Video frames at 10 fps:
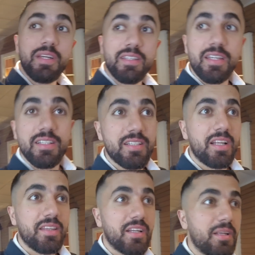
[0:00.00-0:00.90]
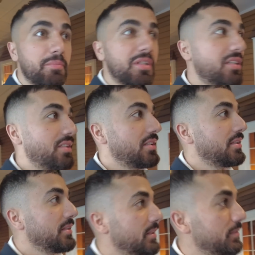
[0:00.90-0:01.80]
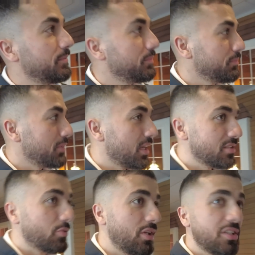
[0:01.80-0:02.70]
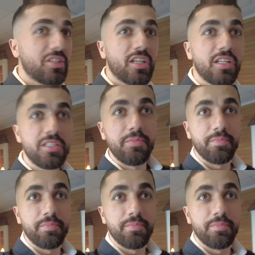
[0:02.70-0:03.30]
enteresan anlardan biridir. Biraz da otelin içinde gezeyim.